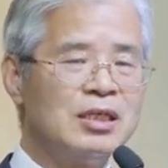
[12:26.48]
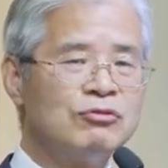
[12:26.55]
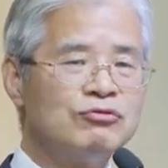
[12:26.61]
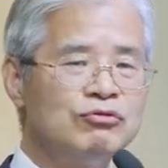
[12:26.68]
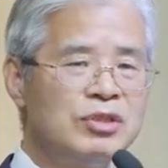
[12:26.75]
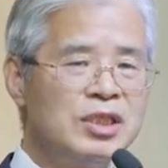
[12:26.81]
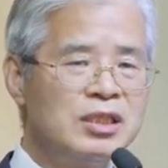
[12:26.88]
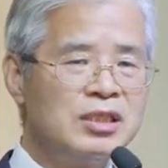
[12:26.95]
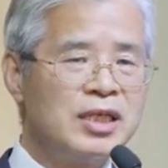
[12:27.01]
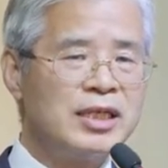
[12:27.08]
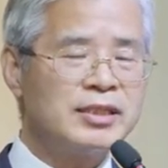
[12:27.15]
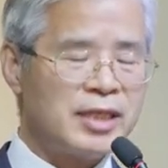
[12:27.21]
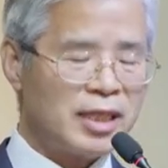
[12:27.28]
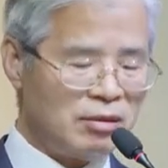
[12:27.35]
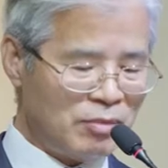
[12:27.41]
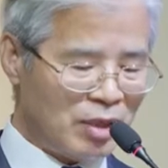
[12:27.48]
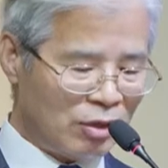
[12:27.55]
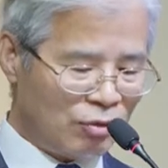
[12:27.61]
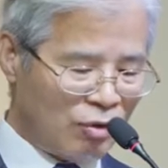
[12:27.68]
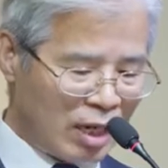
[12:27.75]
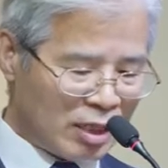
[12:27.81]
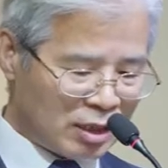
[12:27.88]
우리들의
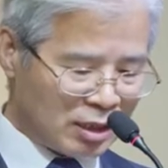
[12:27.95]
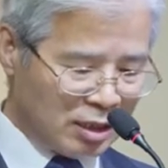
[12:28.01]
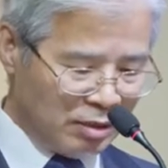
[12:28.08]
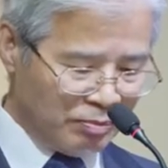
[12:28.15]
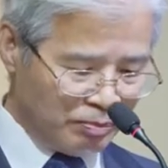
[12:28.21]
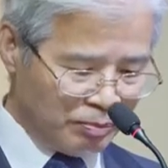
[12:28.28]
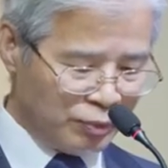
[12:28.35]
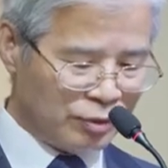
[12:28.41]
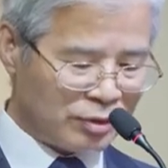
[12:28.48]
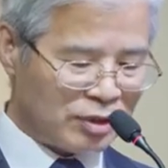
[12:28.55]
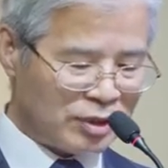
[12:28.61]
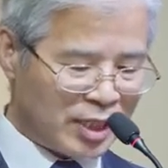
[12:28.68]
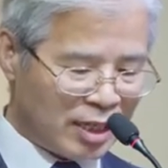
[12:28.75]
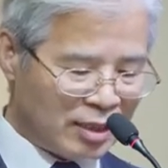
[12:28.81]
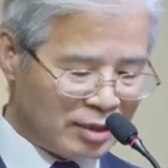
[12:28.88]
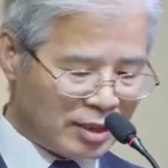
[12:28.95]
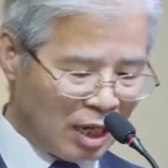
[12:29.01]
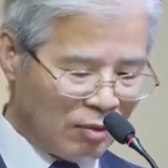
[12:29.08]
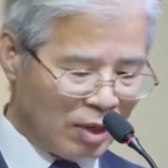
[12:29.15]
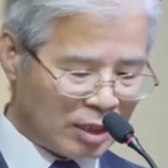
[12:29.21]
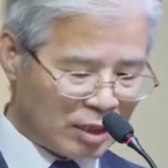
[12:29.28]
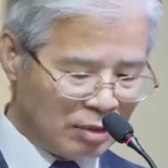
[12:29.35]
생명과 깊은
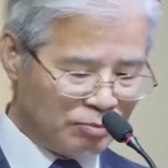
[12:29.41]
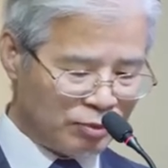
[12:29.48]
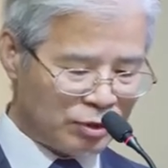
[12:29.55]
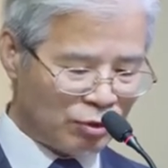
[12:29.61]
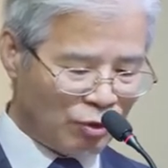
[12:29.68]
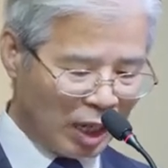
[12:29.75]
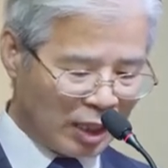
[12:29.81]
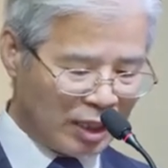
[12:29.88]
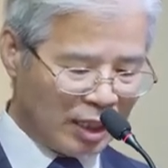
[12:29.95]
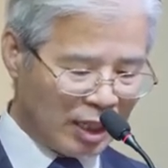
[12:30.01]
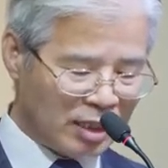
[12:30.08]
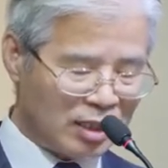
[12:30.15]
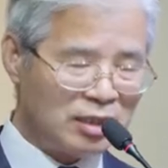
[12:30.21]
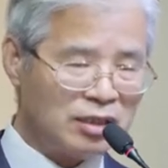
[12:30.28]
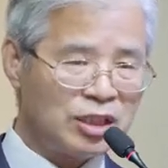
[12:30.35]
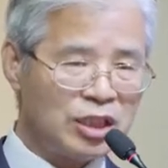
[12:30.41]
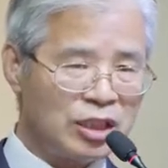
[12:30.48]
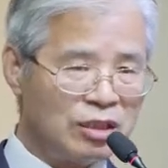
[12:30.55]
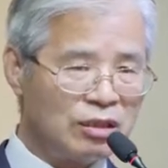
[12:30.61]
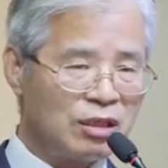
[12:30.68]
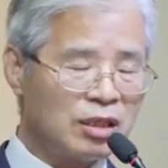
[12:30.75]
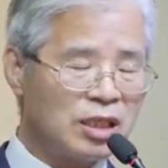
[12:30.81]
생사와 깊은 관계가 있는
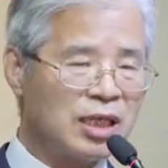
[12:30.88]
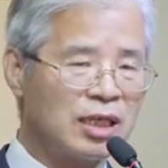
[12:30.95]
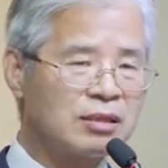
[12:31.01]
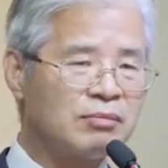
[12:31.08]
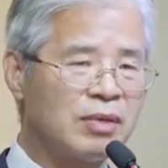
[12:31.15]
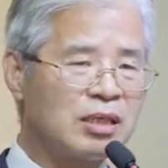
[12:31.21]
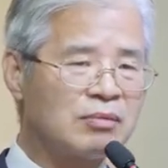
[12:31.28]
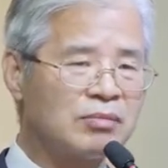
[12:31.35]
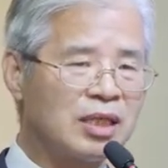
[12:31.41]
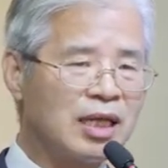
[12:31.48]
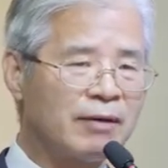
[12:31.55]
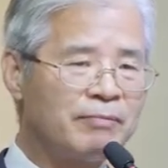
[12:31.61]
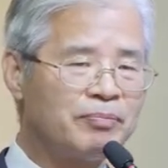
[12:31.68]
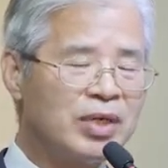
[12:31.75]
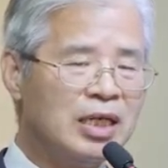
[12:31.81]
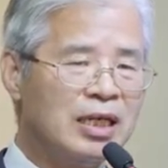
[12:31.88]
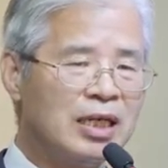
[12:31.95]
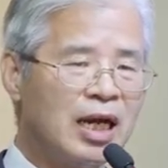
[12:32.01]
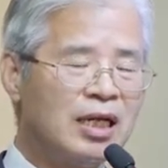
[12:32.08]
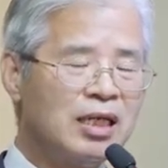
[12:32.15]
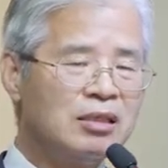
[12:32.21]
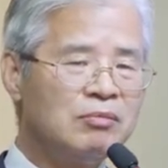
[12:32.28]
지령형이라 그 말입니다.
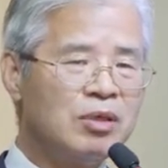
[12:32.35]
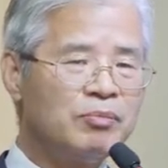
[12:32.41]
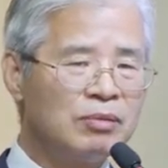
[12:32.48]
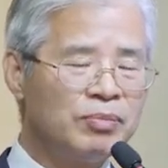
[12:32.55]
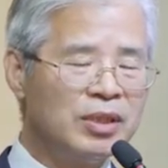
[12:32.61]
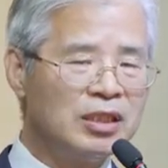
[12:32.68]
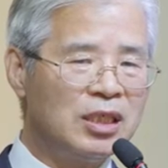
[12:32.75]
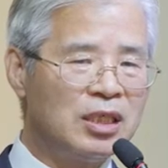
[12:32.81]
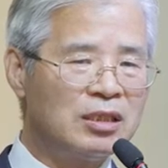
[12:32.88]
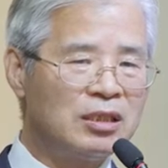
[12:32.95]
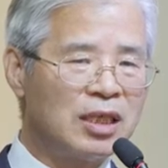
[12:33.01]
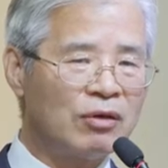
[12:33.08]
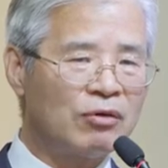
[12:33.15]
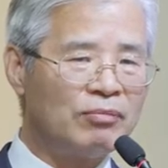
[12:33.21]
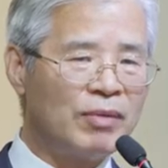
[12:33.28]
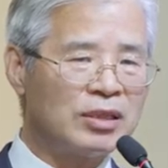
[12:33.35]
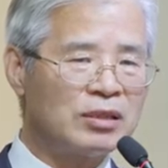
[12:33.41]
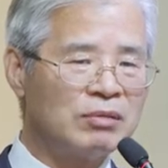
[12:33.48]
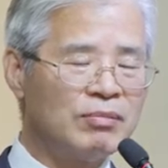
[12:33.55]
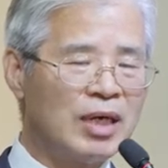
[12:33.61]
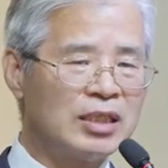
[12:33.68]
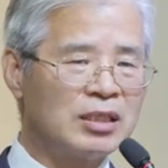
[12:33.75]
하나님이 빛이 있으라고
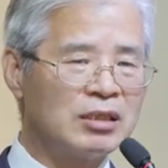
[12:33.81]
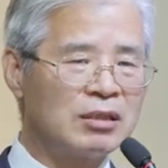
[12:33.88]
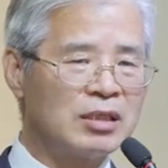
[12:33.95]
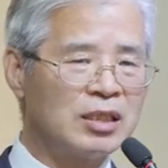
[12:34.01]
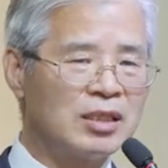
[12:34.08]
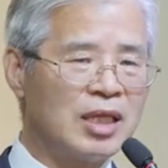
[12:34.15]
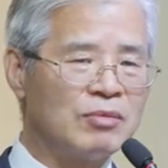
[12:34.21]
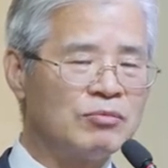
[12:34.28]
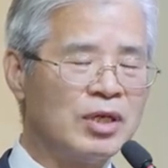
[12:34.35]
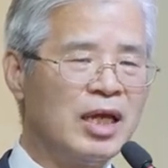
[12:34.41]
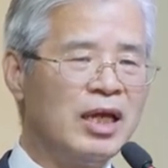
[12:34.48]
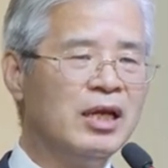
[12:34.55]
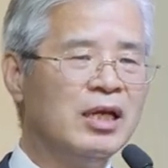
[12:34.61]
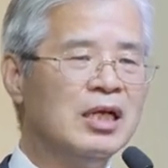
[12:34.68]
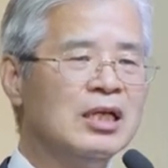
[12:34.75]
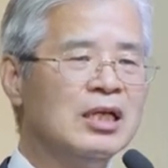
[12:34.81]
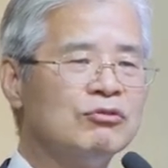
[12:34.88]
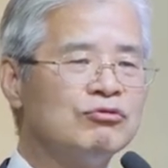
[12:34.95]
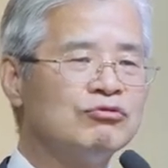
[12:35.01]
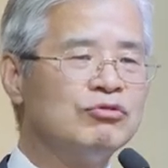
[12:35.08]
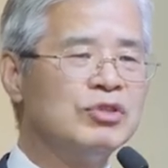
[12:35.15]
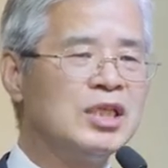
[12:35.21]
말씀하셨기 때문에
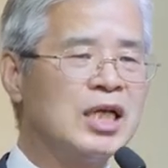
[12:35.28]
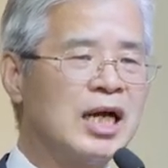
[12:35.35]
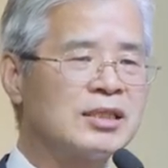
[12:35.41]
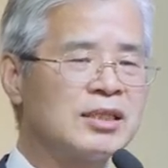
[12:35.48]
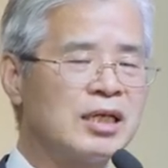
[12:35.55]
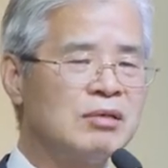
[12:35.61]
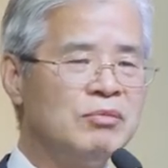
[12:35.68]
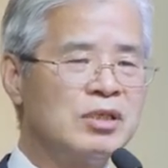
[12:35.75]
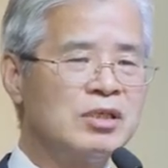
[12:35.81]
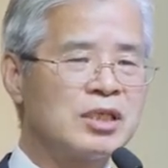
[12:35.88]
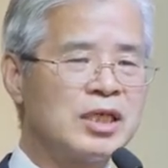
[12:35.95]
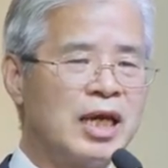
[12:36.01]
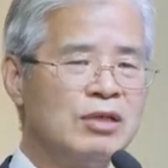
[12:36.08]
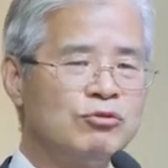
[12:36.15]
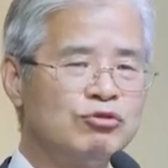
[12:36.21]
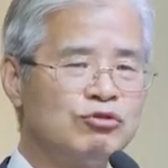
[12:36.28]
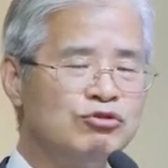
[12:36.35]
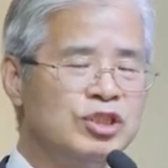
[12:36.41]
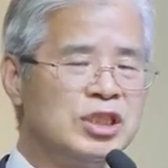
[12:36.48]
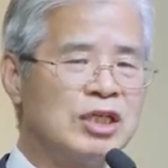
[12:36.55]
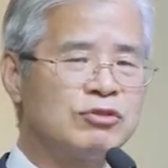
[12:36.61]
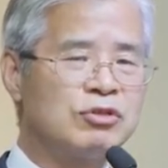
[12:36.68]
우리가 생명을 계속
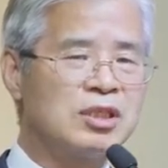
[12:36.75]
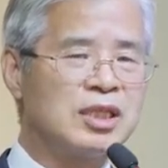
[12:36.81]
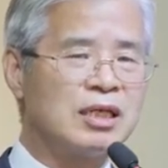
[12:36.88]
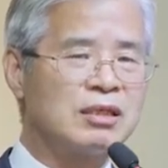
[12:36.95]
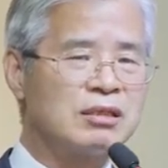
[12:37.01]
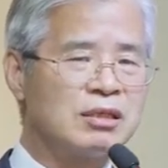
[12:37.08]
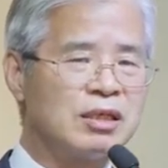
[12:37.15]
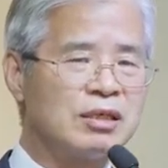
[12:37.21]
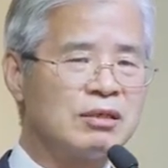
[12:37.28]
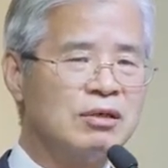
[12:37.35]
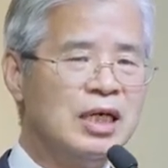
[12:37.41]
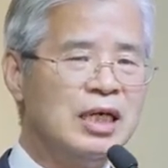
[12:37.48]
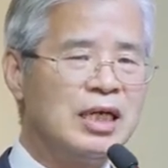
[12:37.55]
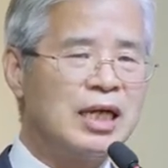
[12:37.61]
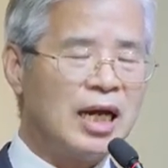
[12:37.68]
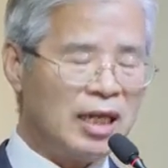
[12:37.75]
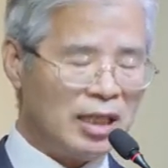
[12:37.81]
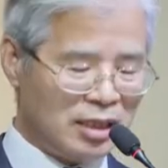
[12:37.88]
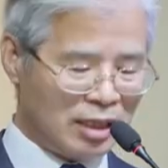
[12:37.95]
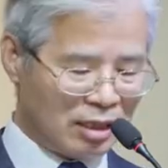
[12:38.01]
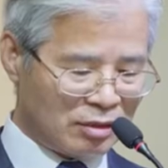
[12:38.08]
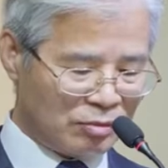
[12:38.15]
유지할 수 있다는 거예요.
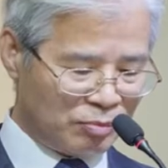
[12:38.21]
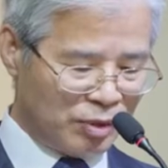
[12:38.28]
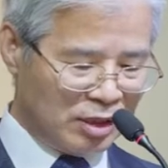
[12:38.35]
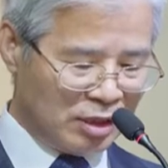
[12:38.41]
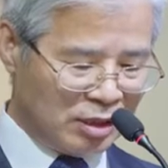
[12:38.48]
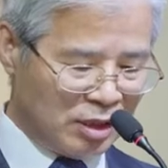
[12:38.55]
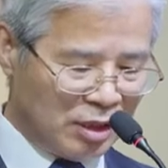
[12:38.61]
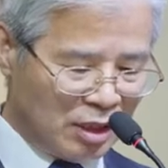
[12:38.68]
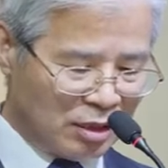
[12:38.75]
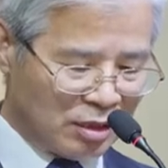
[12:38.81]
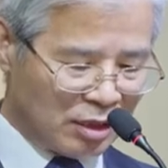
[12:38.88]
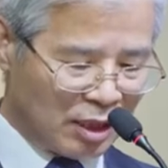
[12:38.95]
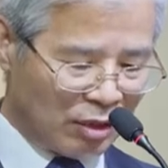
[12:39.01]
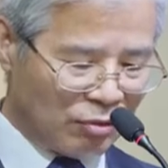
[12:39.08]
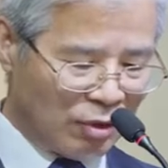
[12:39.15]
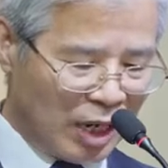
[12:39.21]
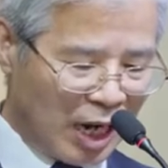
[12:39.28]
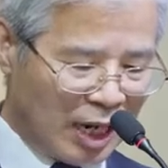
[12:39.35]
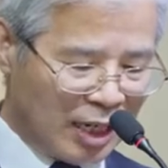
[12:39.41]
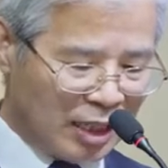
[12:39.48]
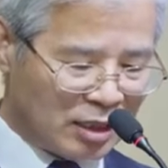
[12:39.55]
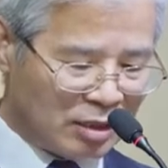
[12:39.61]
하나님께서 빛이 있으라고
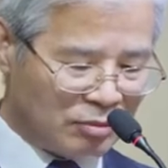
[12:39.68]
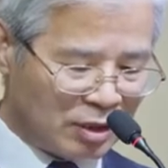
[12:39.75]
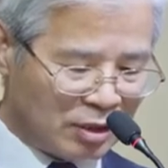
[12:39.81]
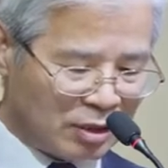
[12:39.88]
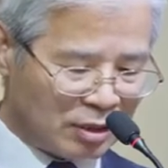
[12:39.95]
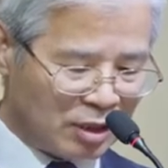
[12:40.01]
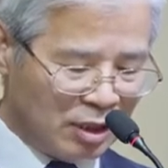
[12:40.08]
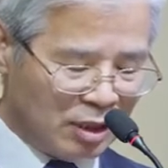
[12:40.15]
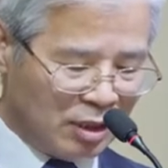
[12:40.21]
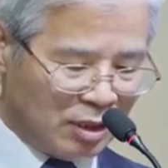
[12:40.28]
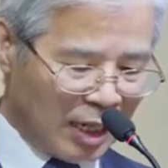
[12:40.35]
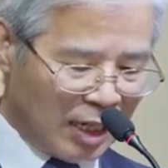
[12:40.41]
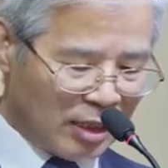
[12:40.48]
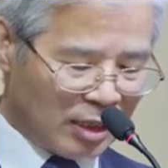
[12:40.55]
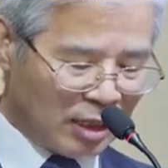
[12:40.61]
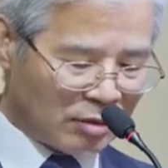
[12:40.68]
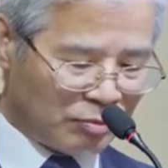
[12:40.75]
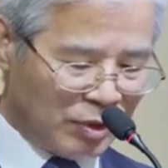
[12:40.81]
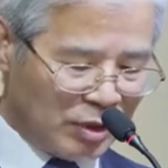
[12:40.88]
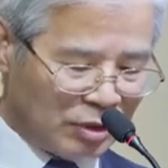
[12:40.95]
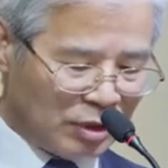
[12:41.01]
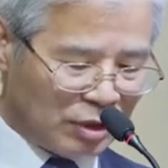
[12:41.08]
안 하시면은 하나님께서
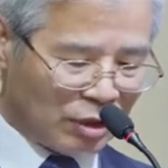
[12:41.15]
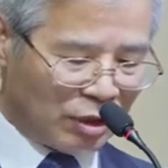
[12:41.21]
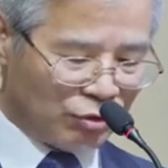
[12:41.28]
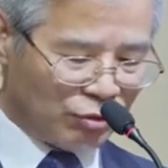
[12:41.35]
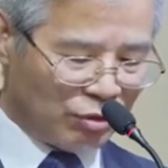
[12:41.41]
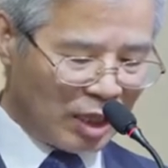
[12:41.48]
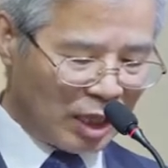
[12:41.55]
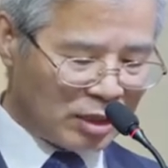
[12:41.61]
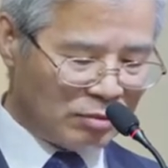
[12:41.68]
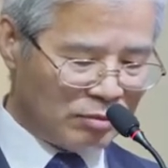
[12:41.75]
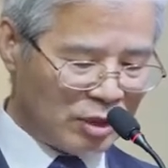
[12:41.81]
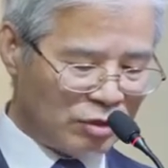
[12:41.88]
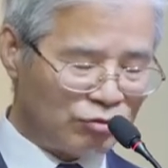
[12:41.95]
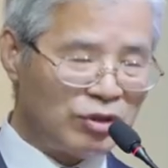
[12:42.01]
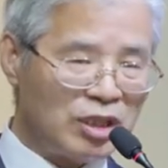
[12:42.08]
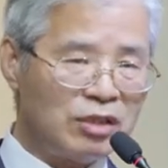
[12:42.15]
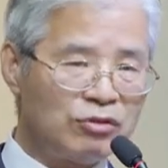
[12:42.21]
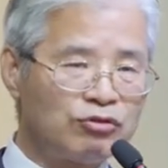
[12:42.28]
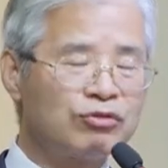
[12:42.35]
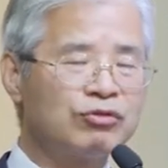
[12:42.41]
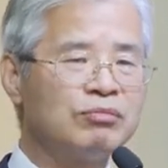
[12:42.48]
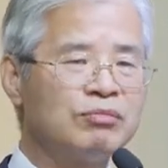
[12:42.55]
빛을 거두어 가시면 우리는
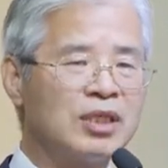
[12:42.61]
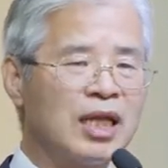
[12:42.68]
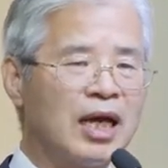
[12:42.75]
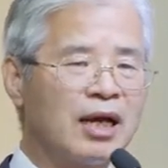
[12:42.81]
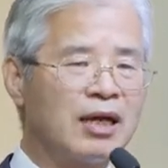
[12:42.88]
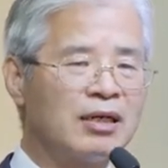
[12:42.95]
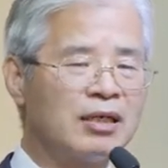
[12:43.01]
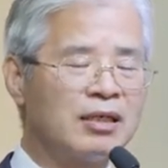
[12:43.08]
죽습니다.